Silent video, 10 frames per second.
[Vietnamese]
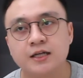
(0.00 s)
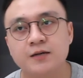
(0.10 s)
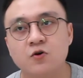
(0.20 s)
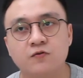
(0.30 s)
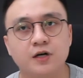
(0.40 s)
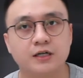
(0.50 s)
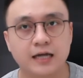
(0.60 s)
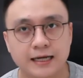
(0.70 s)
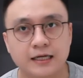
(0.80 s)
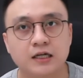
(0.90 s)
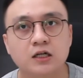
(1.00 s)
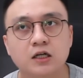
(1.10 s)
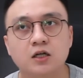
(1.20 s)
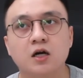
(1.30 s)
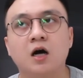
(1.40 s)
thì bộ phận này
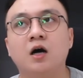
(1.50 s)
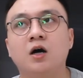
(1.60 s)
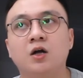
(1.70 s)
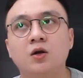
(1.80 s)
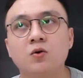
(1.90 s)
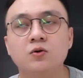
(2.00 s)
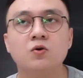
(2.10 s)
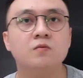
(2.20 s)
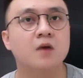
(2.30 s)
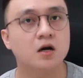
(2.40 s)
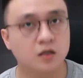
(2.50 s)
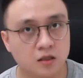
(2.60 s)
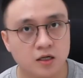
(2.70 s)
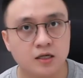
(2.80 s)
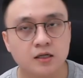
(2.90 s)
uh, luôn luôn mở
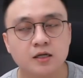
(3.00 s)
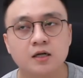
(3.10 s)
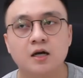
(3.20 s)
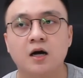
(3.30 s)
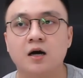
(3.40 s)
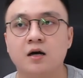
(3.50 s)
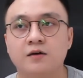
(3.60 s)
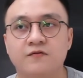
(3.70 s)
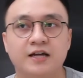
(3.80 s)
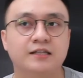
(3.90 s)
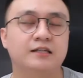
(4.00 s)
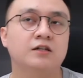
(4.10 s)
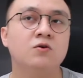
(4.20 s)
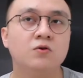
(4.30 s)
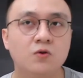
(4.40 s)
cửa uh, và
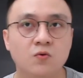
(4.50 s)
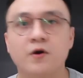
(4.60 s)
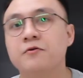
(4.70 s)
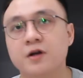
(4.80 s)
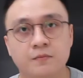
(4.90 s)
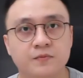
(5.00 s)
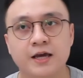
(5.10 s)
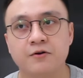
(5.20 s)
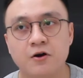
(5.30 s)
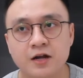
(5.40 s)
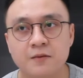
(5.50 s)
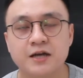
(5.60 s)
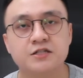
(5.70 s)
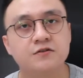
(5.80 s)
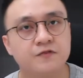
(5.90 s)
luôn luôn welcome chào đón các
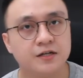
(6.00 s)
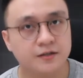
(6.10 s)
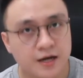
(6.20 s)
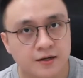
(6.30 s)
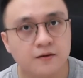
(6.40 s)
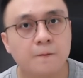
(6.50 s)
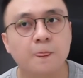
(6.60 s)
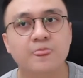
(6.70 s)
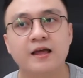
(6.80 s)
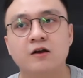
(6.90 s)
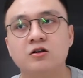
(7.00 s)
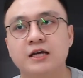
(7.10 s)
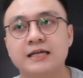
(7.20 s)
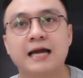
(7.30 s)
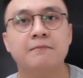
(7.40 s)
bạn sinh viên đến để có
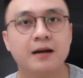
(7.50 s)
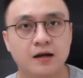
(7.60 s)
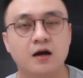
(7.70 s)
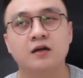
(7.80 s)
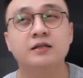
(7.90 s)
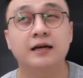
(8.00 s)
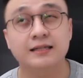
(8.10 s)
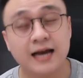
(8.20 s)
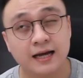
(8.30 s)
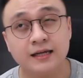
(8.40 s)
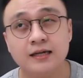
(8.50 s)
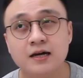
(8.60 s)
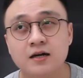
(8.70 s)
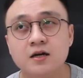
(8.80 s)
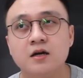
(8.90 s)
thể giải mắt uh, giải, giải
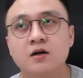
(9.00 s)
uh,